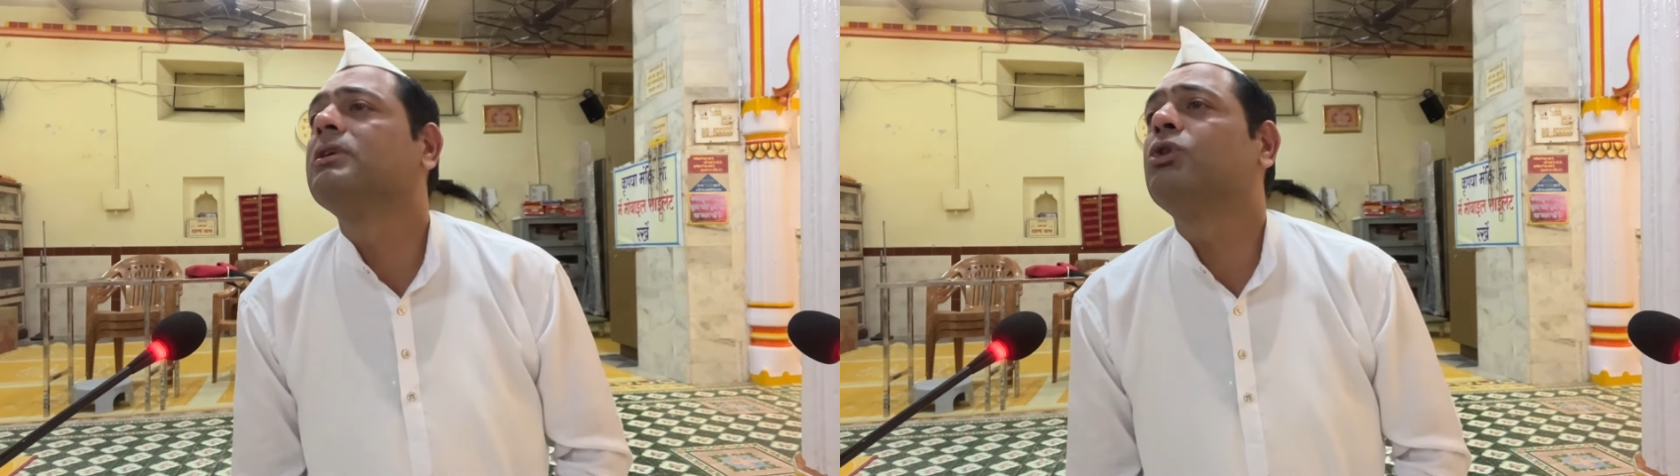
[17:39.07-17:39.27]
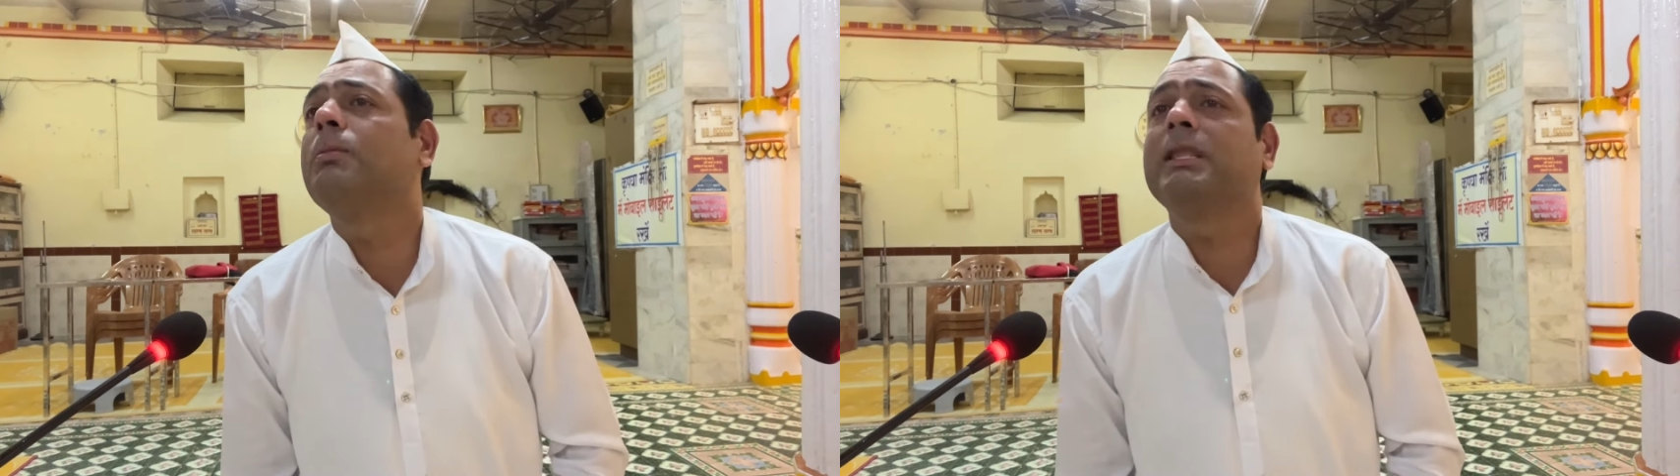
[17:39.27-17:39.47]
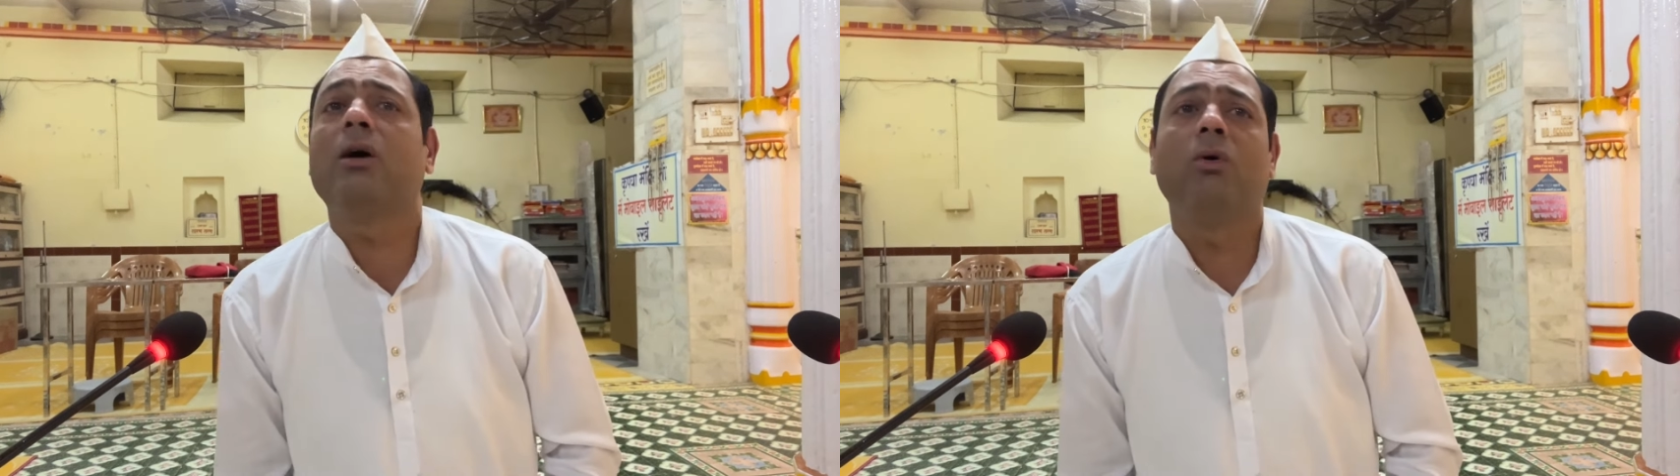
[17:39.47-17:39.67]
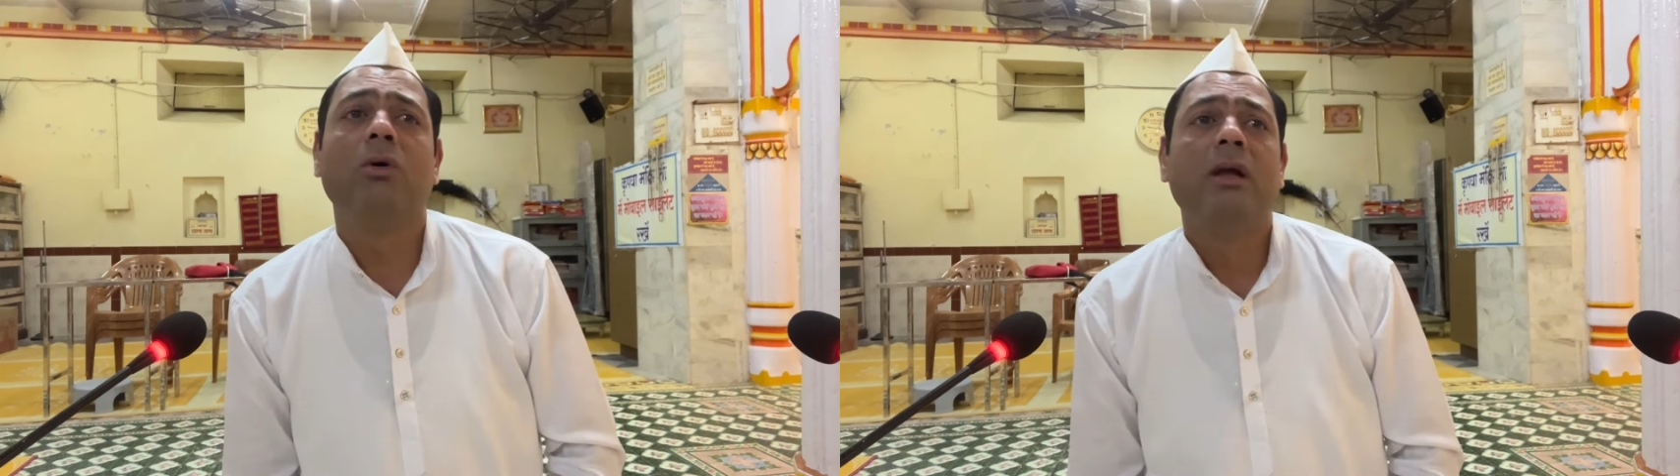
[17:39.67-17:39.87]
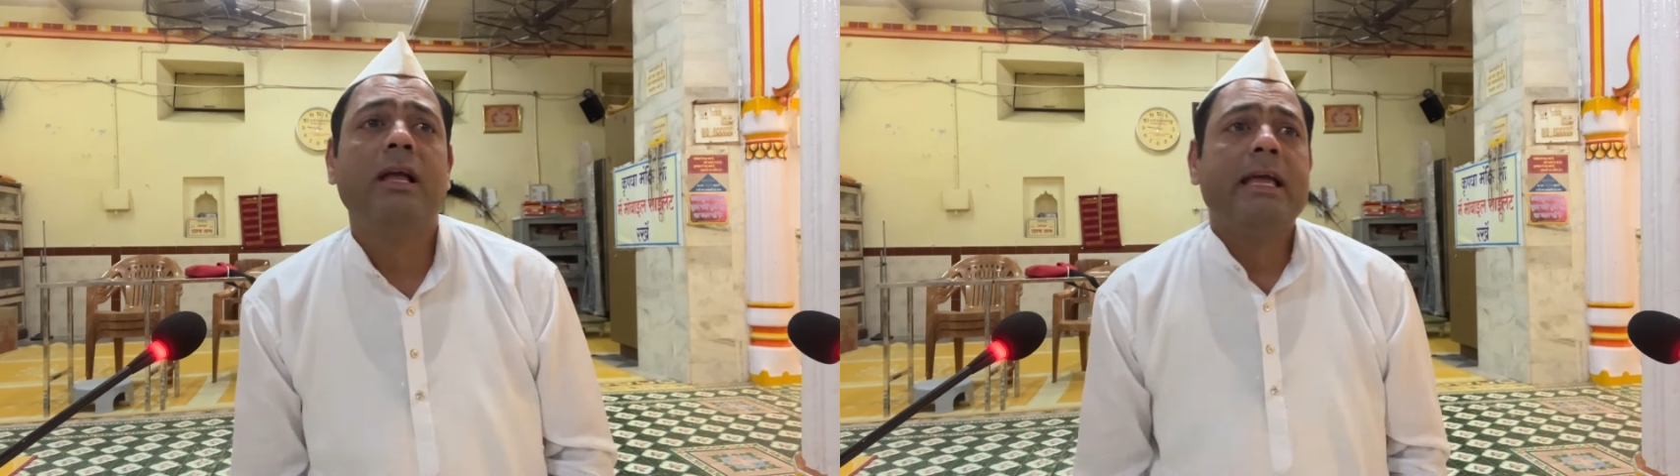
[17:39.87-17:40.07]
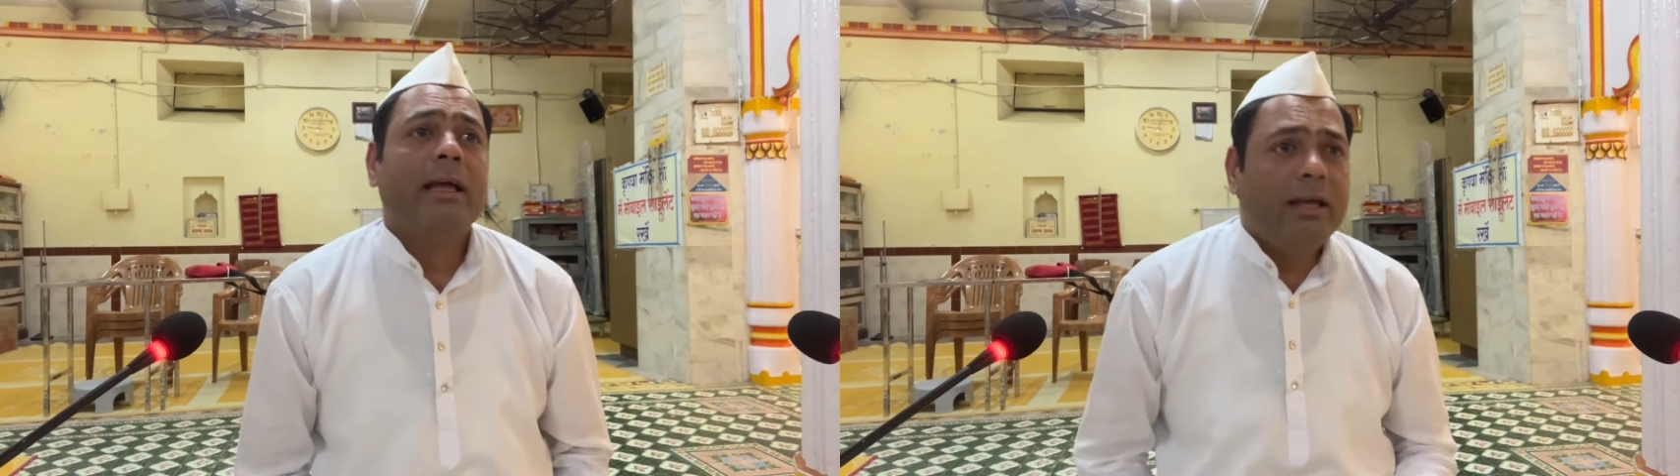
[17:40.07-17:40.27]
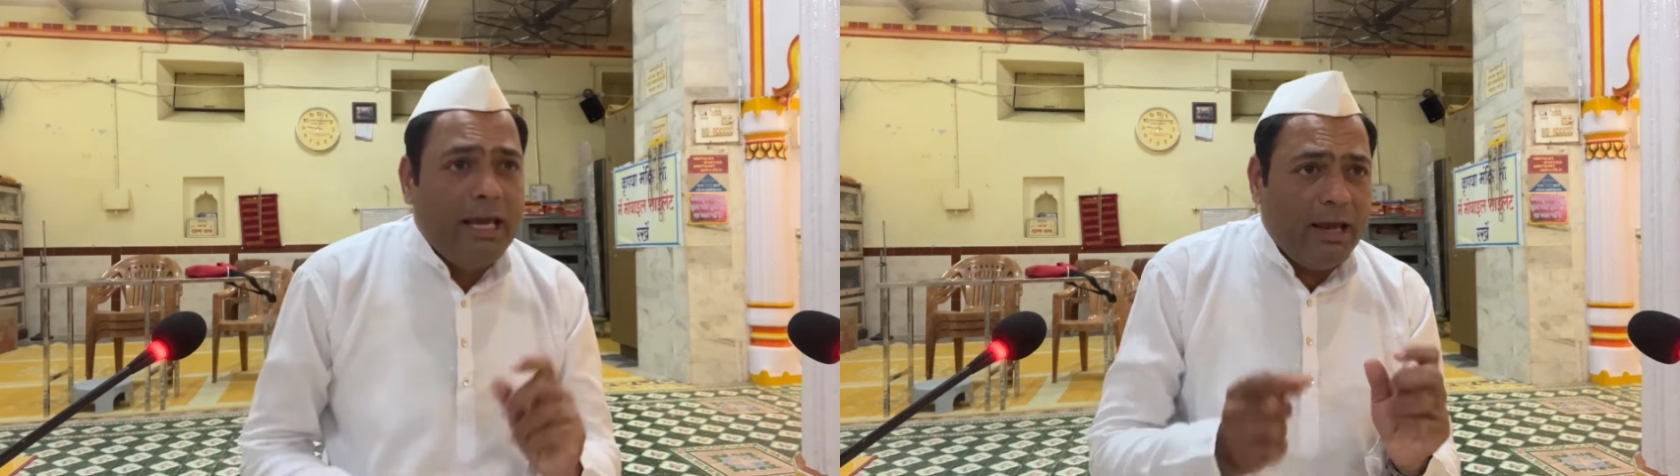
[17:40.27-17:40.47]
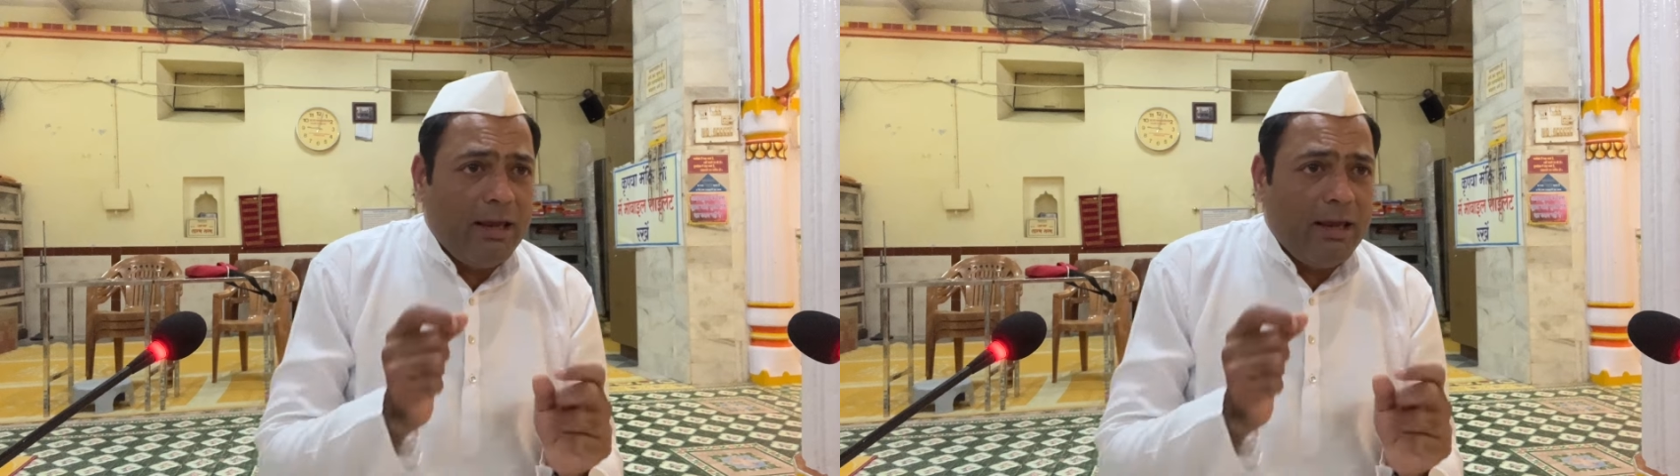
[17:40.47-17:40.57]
तो बताओ ये